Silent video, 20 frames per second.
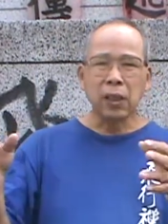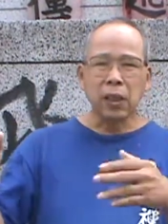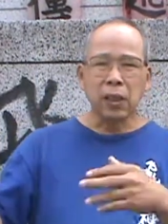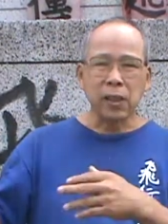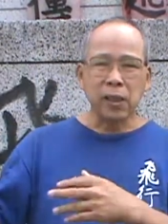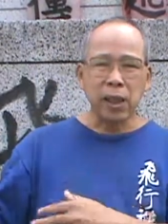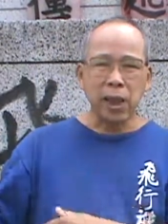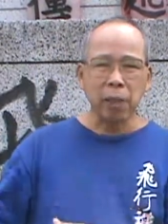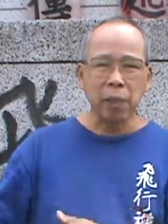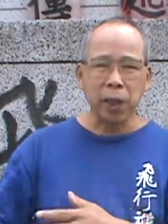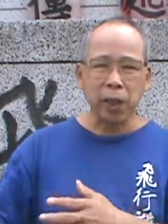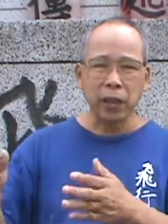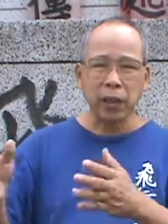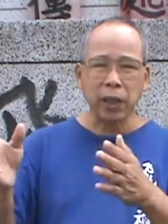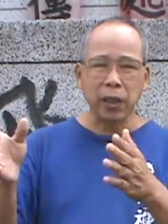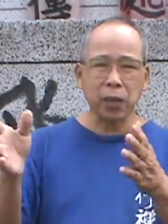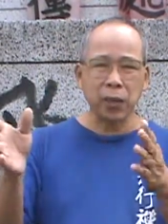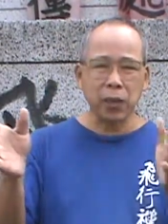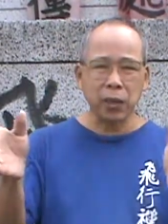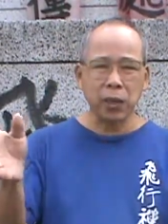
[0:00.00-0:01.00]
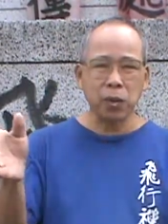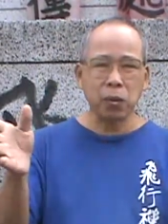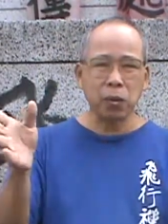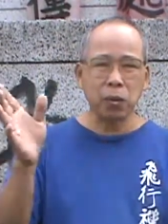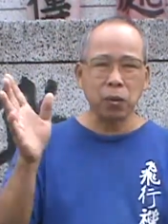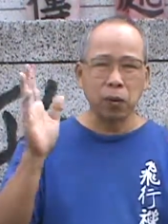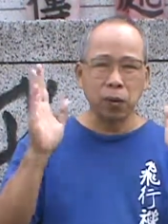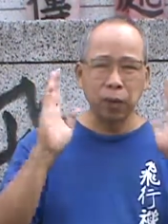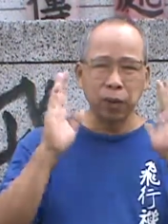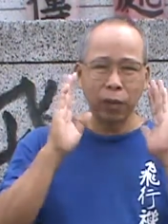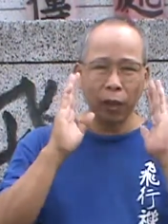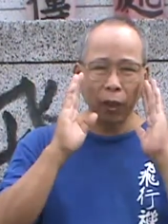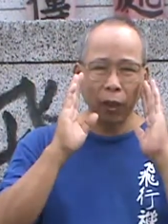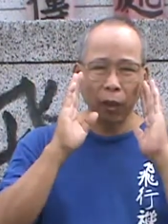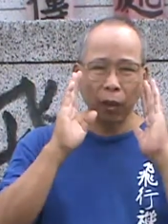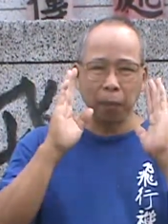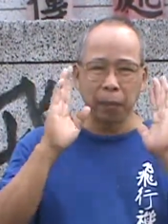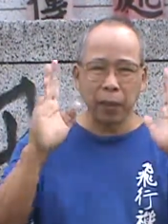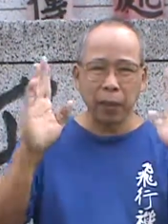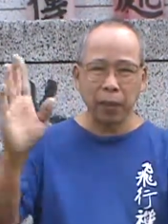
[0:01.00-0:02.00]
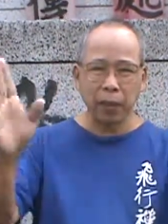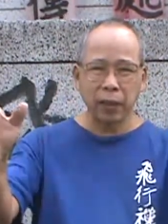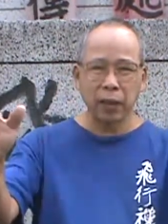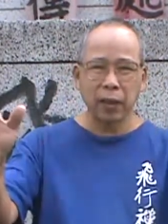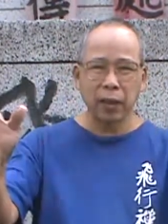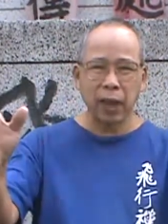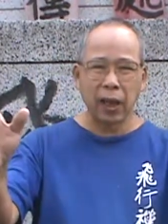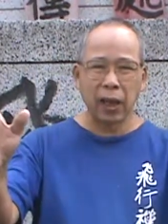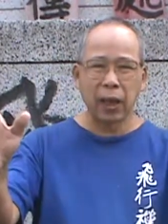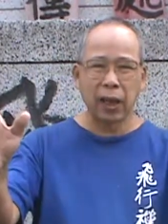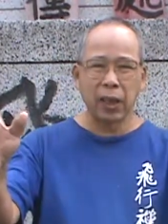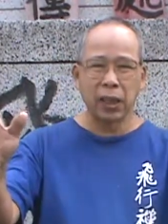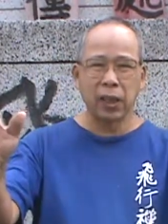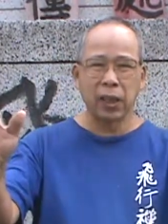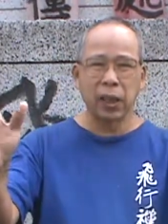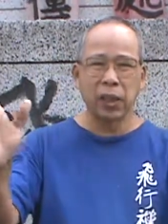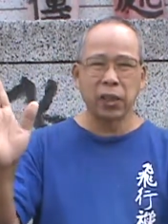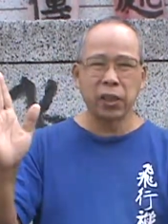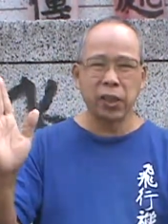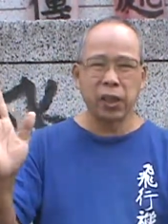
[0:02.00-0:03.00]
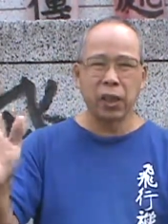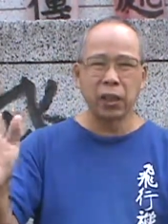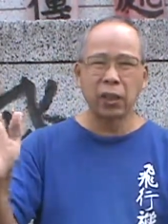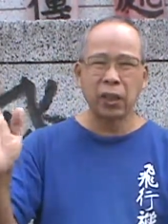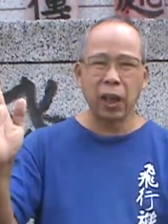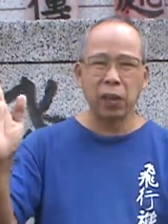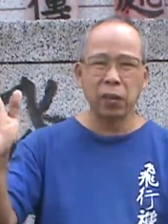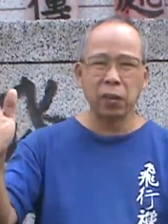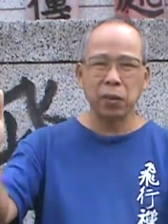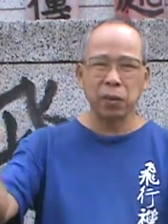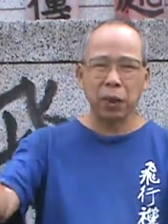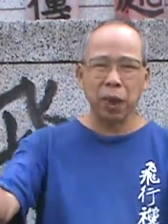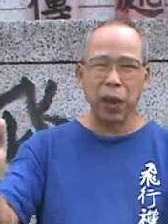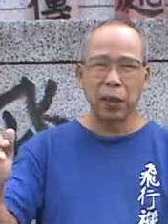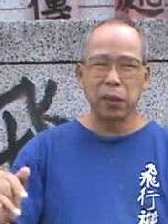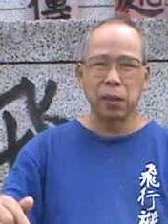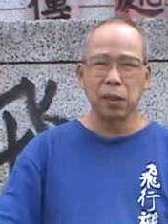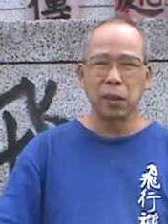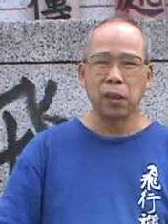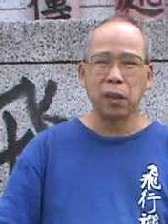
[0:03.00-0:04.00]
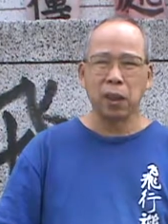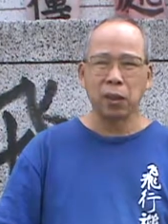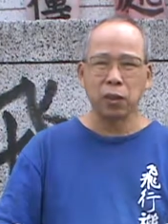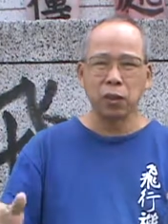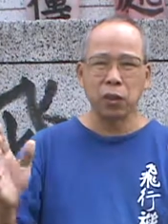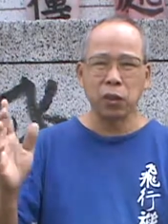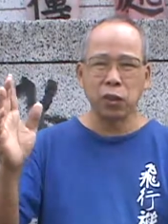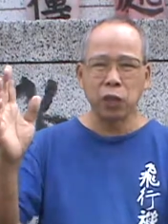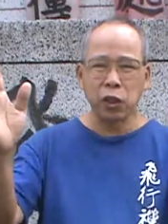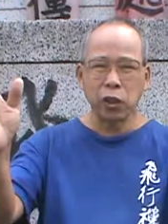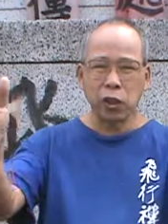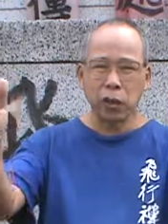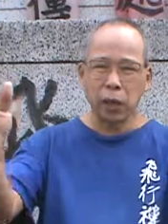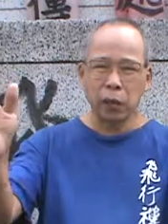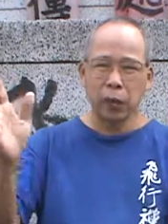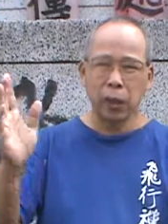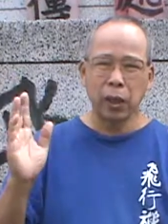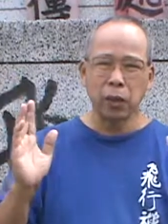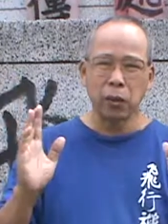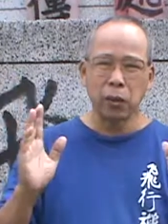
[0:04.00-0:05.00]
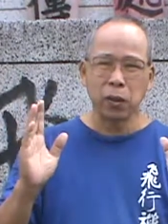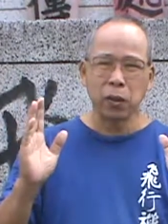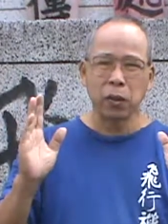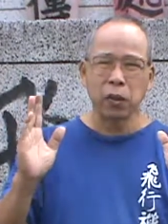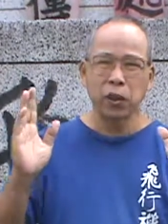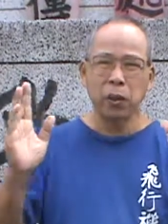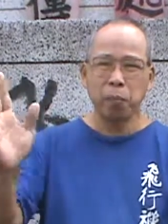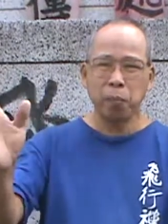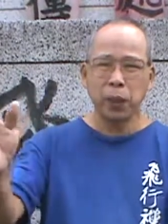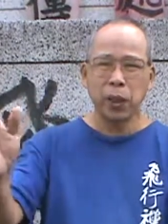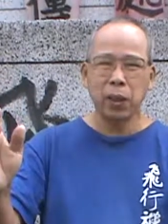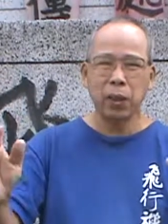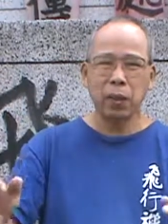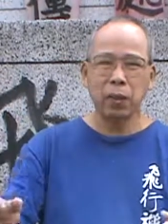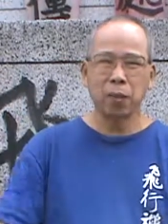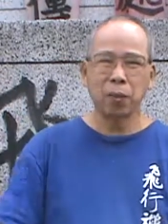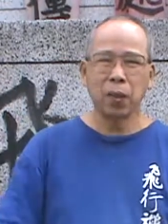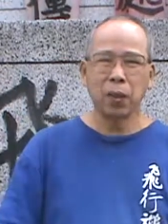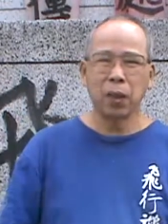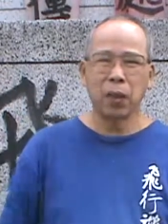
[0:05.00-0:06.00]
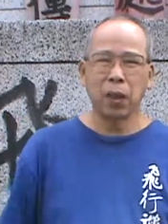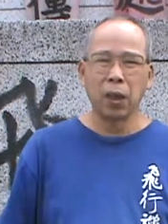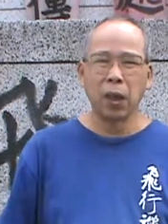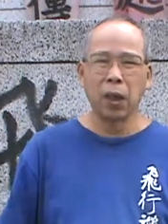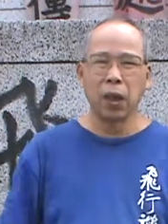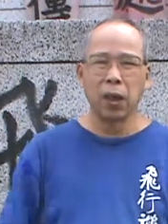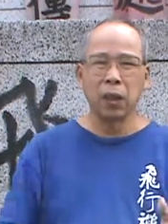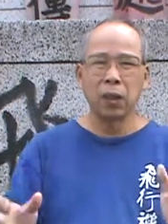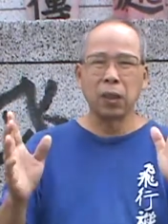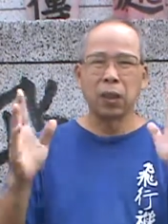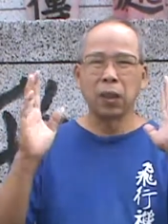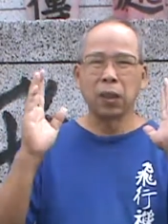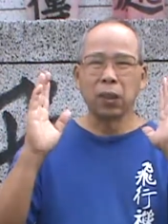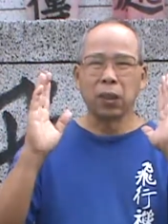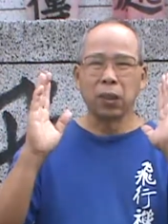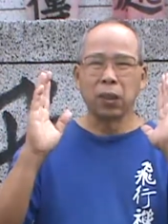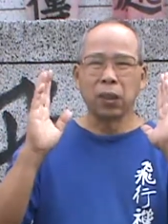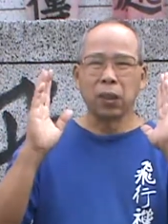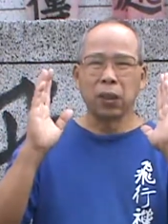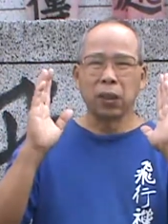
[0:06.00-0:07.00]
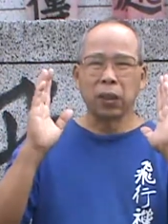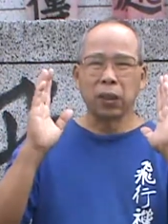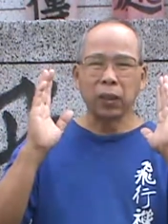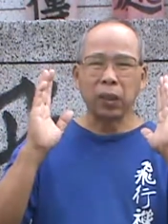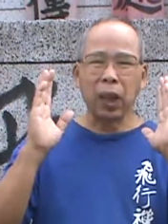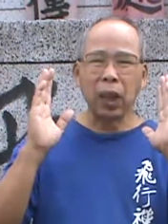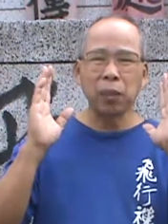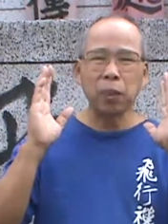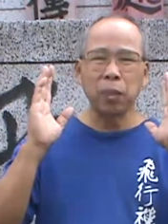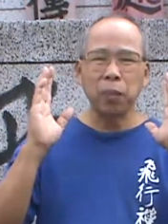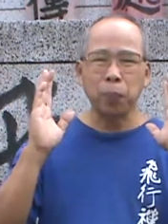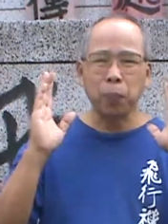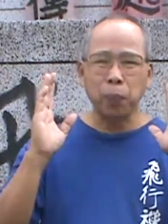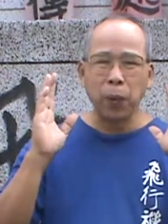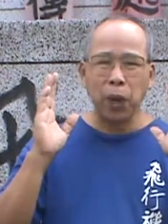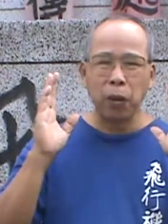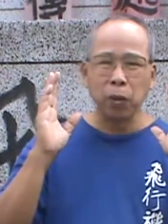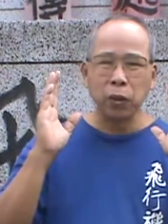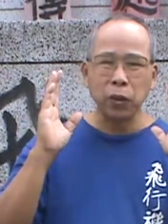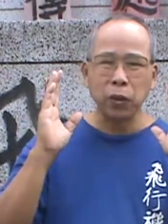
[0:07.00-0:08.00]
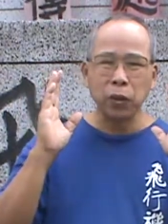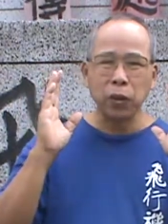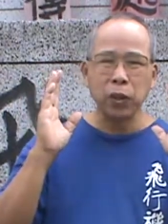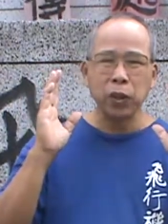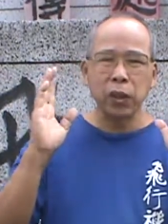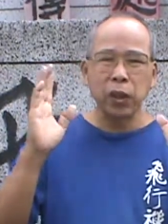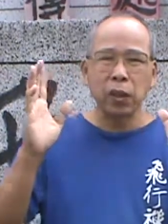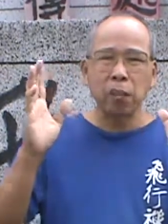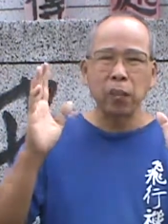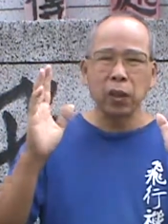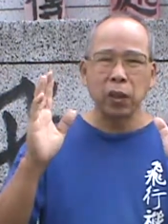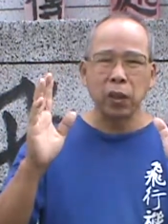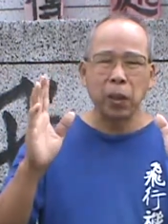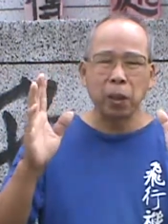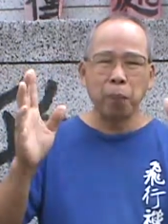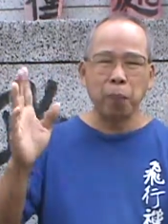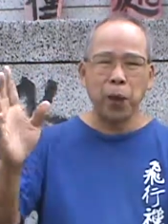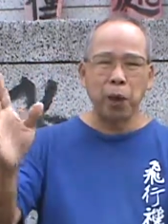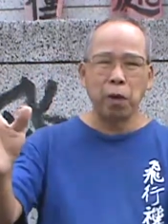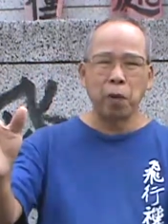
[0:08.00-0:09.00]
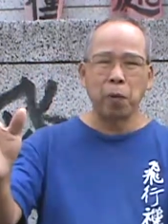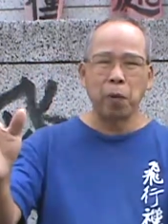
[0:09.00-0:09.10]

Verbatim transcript: 三毛等于就是替我们打开了眼界，他就是探子，他就是刺喉，他就是尖兵。啊，他就是帮，就是县民，他帮我